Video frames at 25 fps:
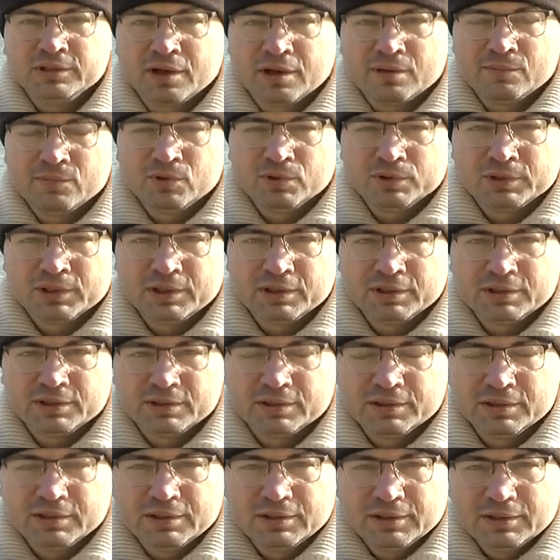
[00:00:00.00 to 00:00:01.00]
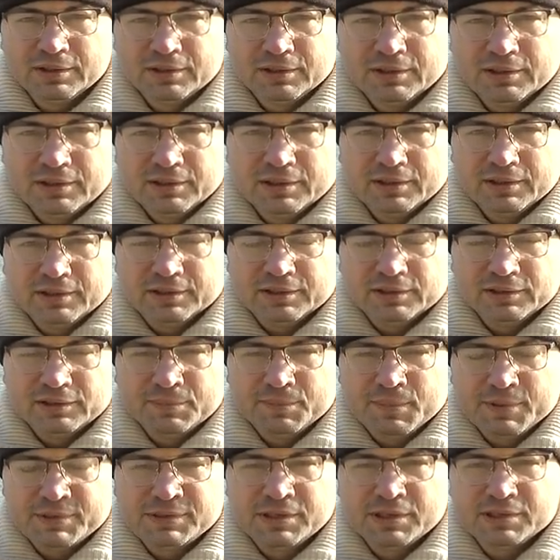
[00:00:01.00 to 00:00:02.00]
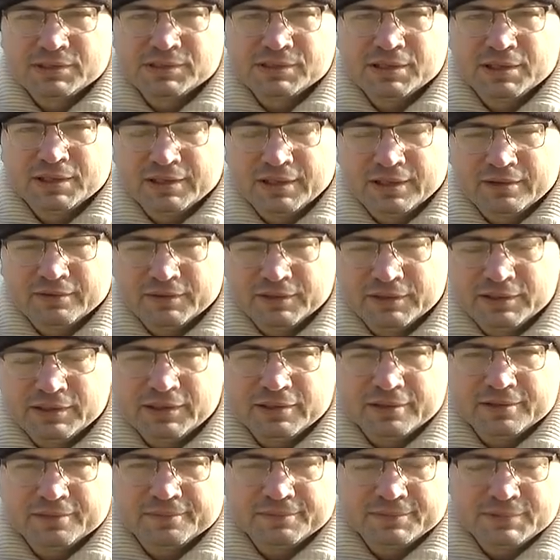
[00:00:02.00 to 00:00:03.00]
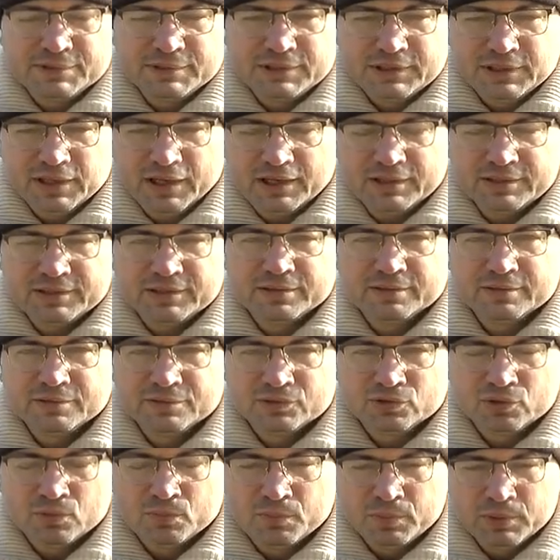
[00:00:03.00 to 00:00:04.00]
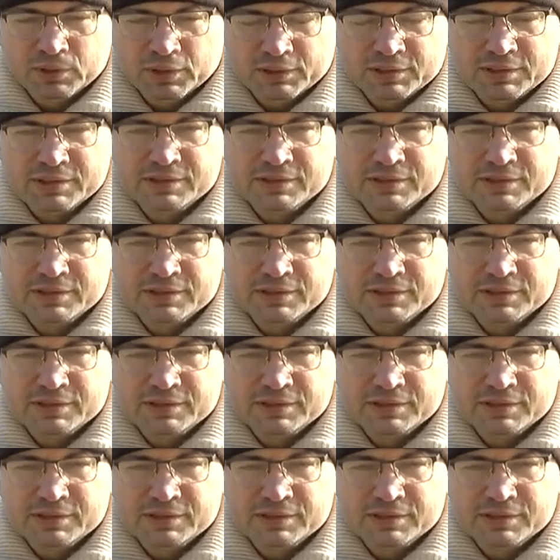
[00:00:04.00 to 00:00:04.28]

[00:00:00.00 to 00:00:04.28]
не работает, непосредственно на воде. Снять, чтобы было